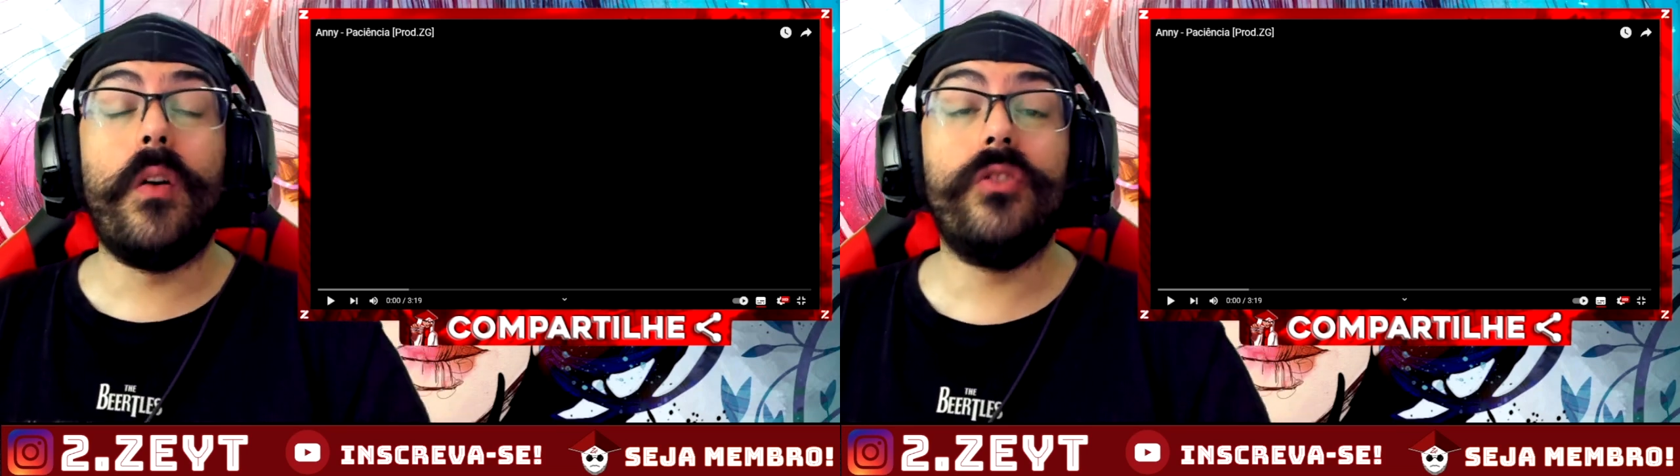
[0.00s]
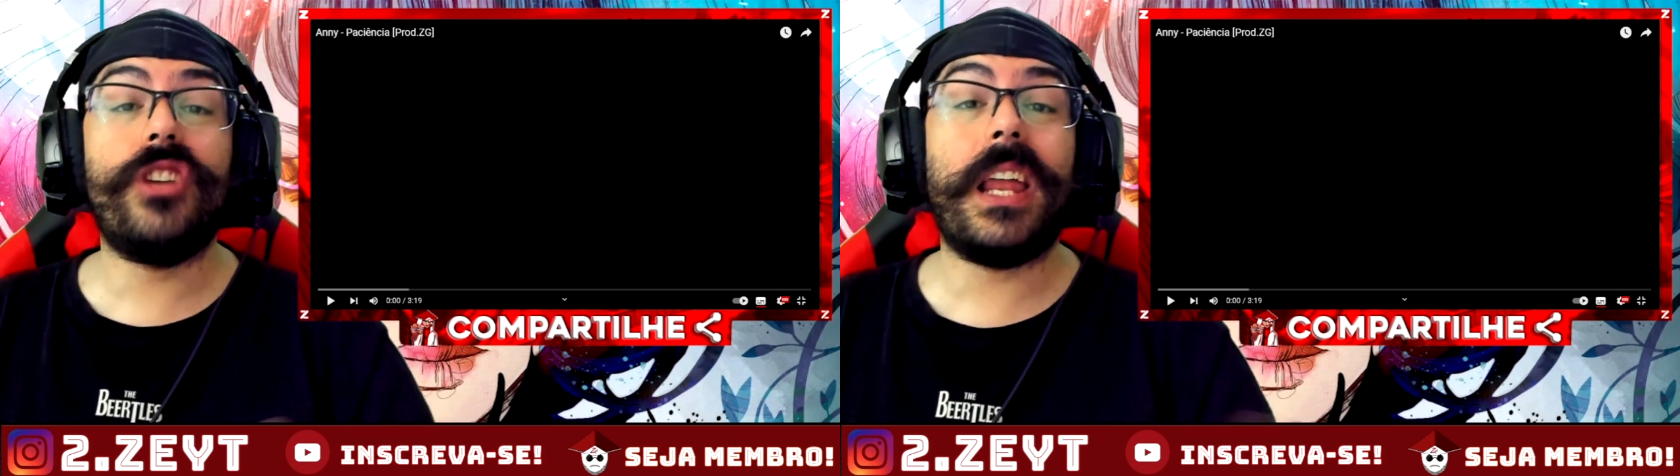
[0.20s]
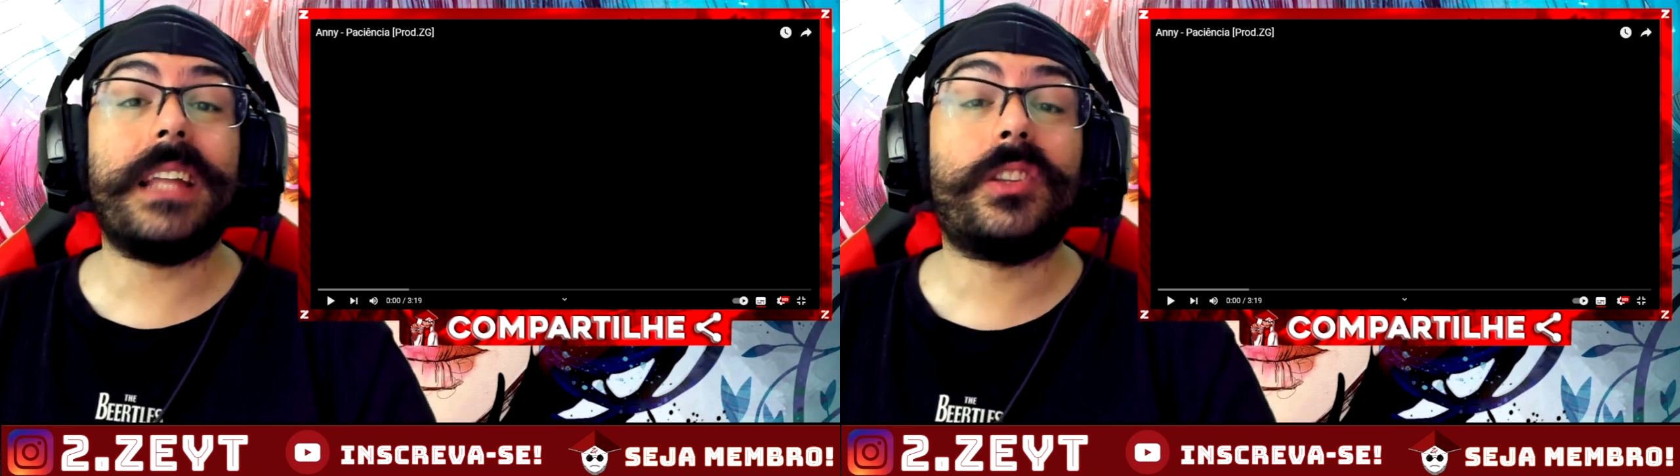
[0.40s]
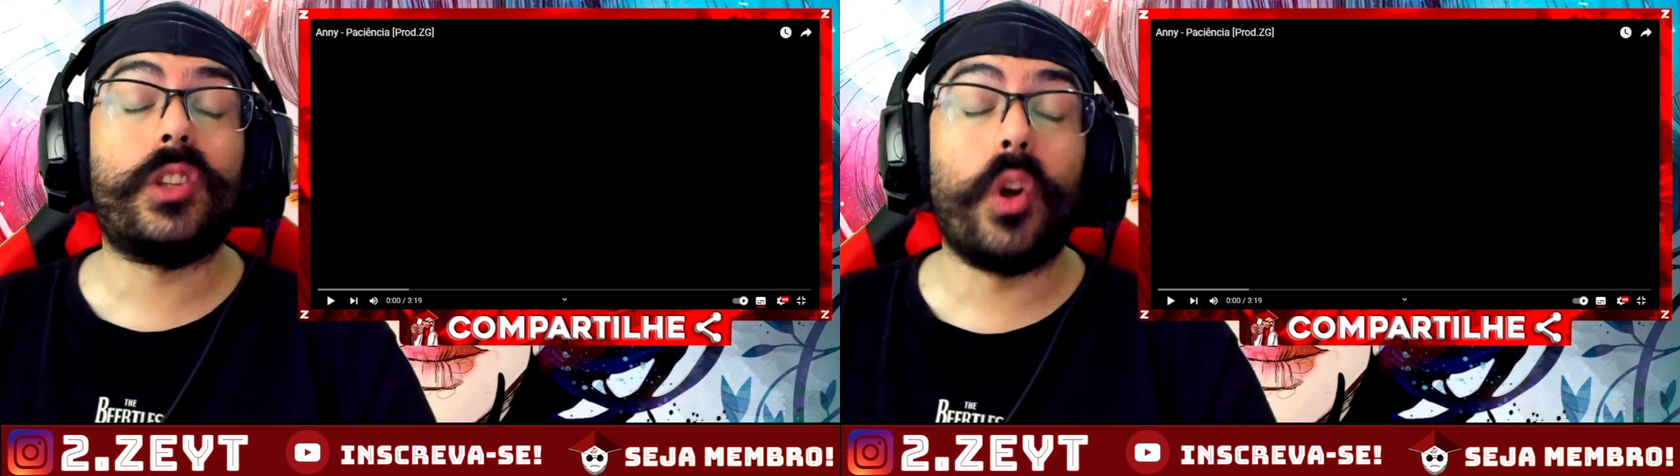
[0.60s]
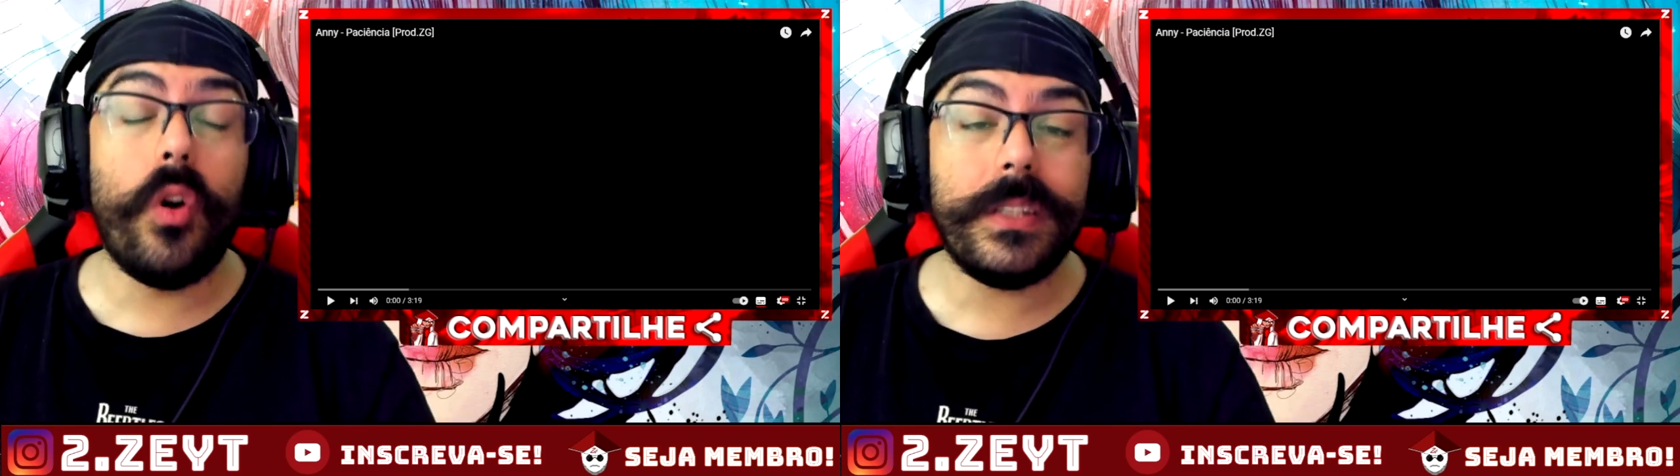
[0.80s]
onde ela
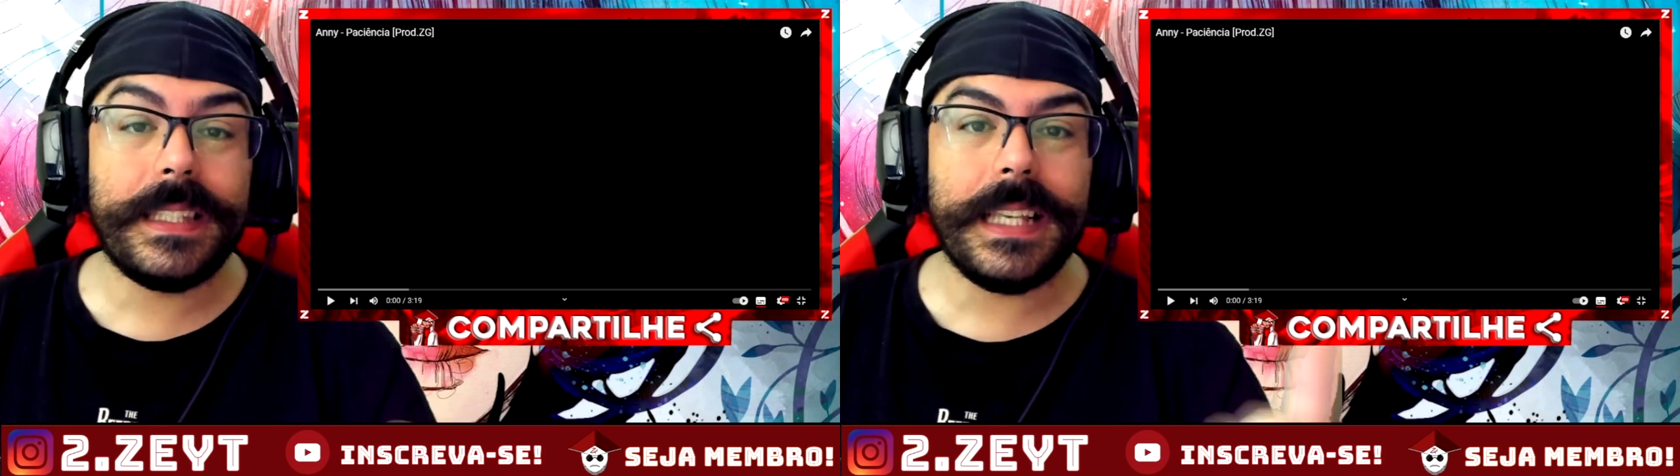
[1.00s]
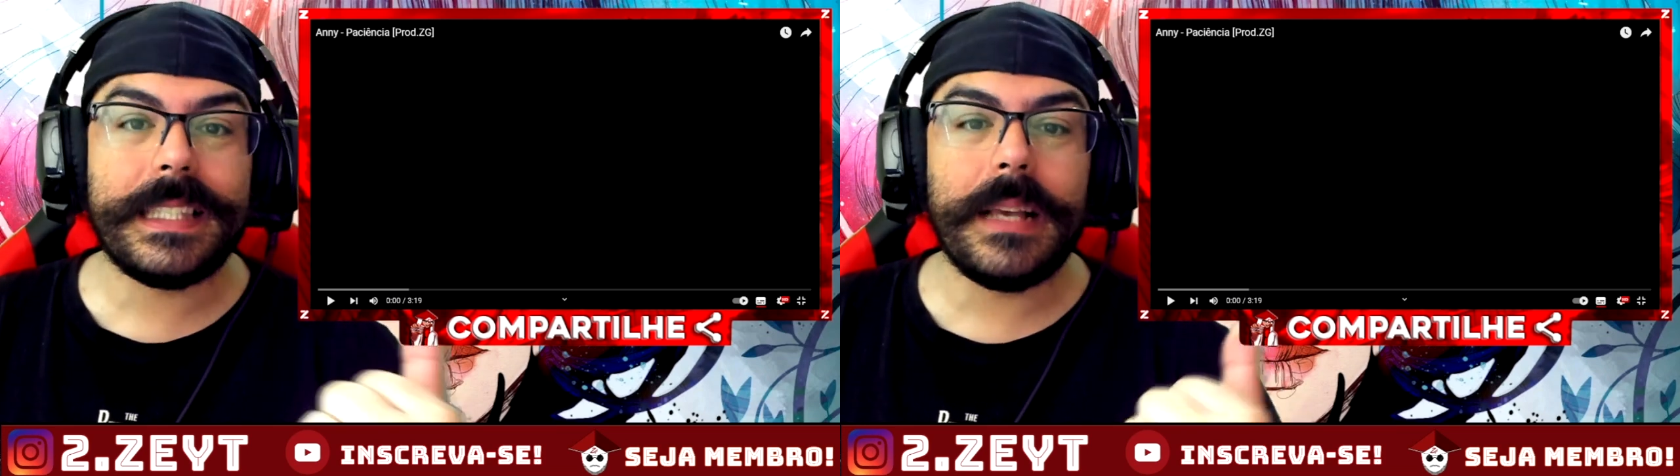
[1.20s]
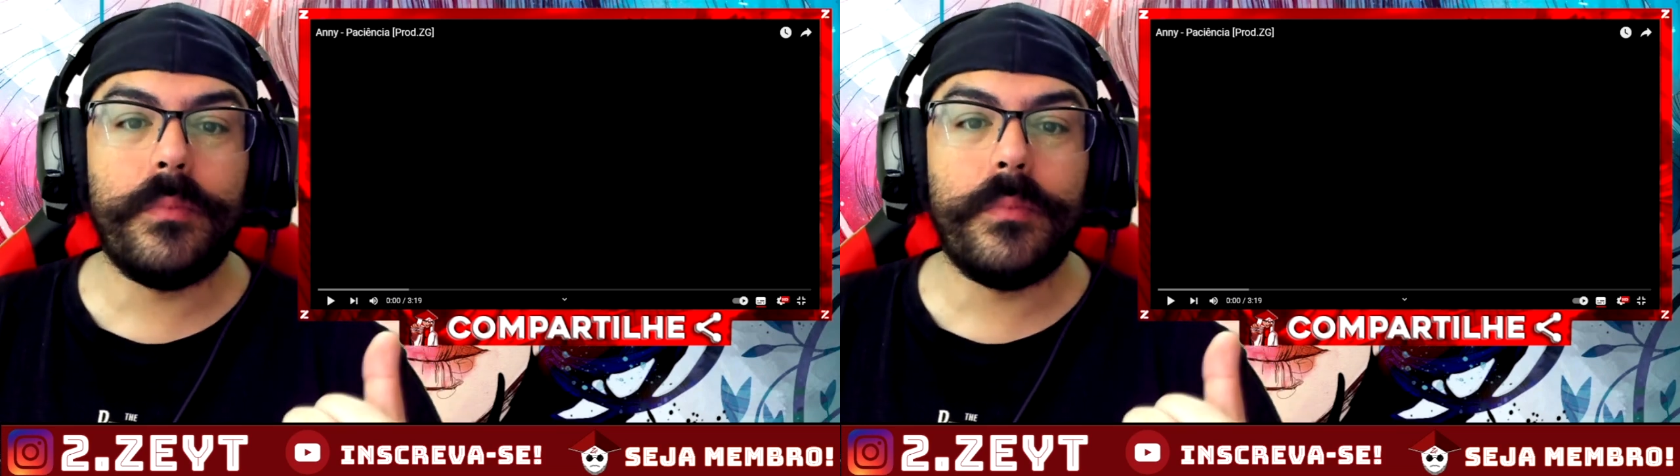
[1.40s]
trouxe essa